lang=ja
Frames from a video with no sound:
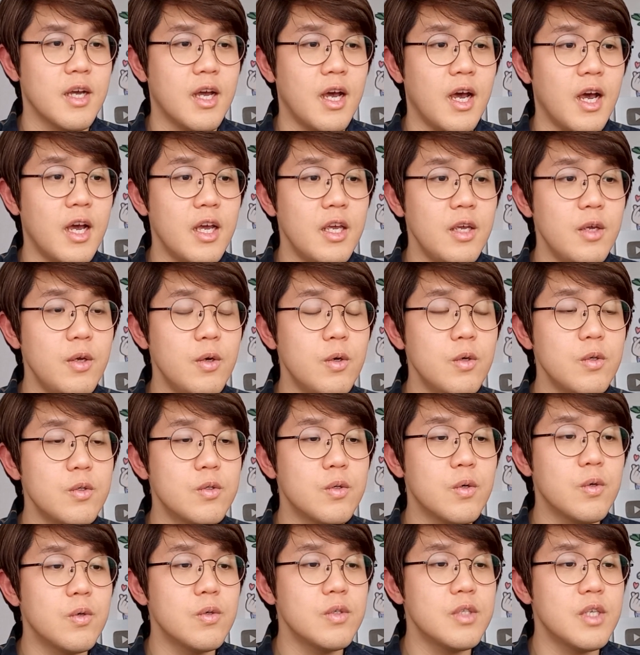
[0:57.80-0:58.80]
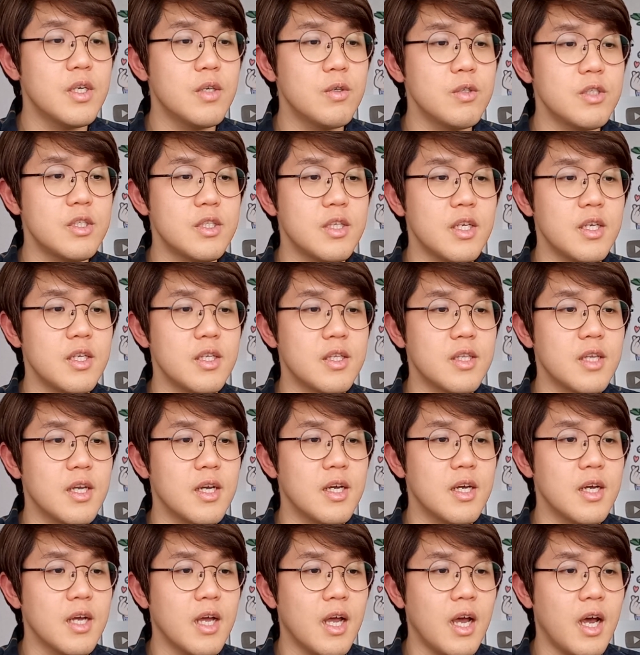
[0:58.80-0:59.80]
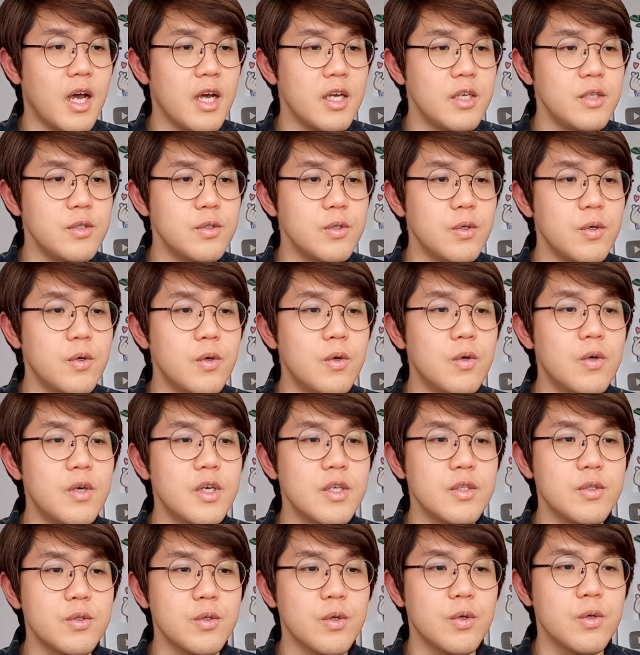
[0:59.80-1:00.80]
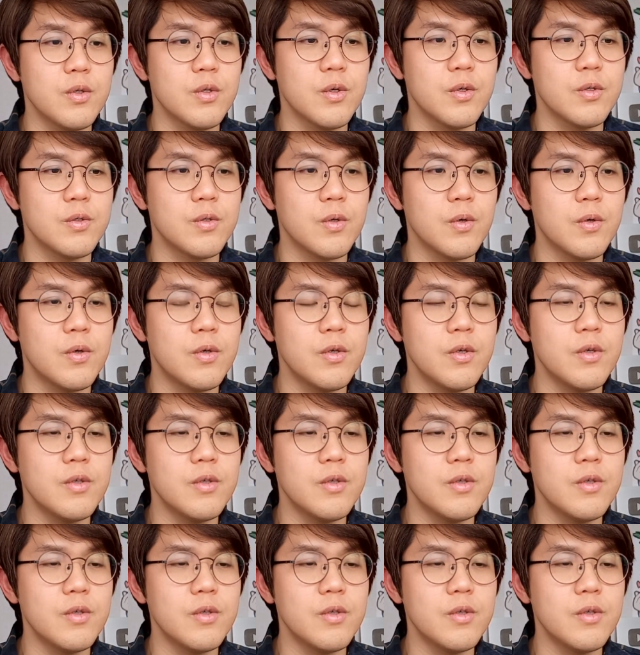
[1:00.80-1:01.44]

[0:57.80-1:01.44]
海洋調査をしていた海上保安庁の測